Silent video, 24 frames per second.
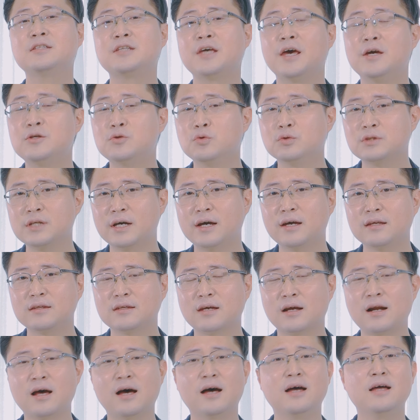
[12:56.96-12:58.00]
제조사에
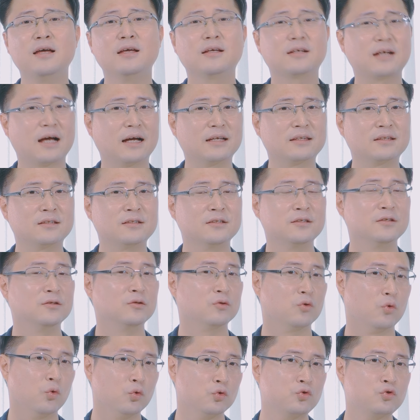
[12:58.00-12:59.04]
따라
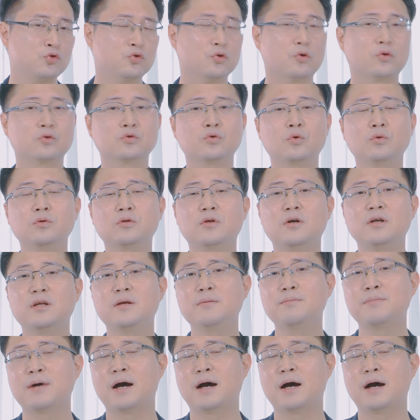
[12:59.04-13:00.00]
같은 5축 손떨림